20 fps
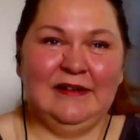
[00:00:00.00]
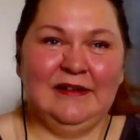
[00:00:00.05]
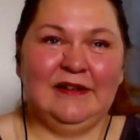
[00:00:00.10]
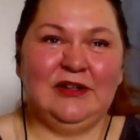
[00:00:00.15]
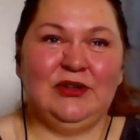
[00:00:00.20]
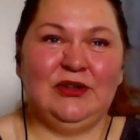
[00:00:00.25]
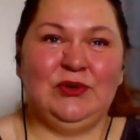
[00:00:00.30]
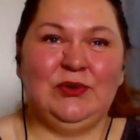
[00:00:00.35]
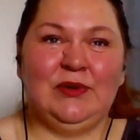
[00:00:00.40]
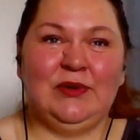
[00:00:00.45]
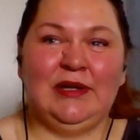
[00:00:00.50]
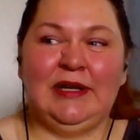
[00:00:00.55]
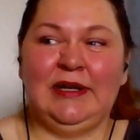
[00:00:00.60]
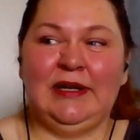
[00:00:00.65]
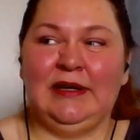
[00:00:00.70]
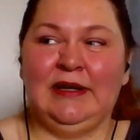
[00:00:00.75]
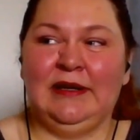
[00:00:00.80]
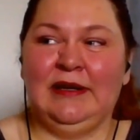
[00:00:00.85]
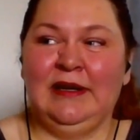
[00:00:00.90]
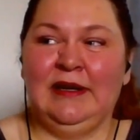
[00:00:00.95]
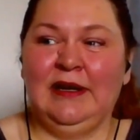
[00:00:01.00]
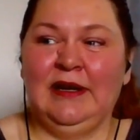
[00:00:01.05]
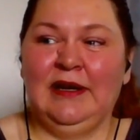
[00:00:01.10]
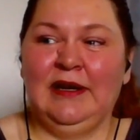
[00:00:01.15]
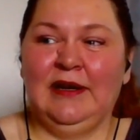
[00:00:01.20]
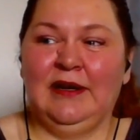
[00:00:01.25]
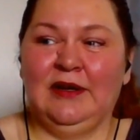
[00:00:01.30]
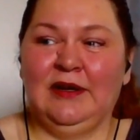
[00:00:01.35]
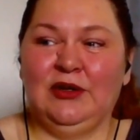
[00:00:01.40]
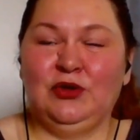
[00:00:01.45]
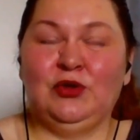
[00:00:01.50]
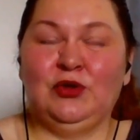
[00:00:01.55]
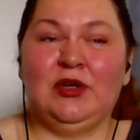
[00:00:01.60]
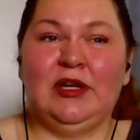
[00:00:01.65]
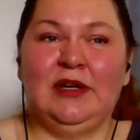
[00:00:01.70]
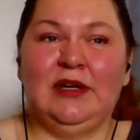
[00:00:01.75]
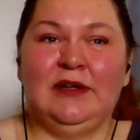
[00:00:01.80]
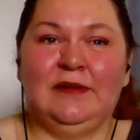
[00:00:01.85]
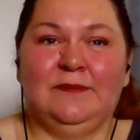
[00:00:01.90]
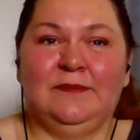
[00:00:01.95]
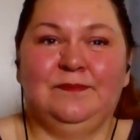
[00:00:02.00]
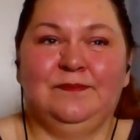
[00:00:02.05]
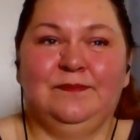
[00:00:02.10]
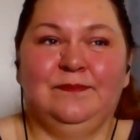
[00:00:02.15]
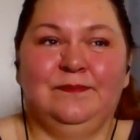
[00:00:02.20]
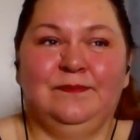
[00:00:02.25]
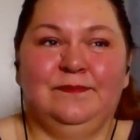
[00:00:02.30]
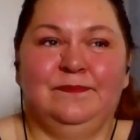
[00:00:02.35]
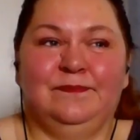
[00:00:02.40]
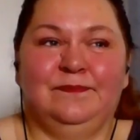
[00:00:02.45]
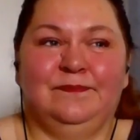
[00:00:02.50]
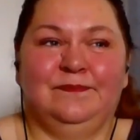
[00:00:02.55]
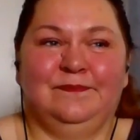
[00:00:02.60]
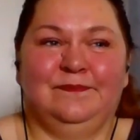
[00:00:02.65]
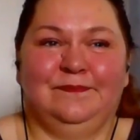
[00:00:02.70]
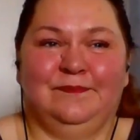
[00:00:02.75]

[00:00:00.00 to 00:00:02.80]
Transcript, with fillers: Które, które mm,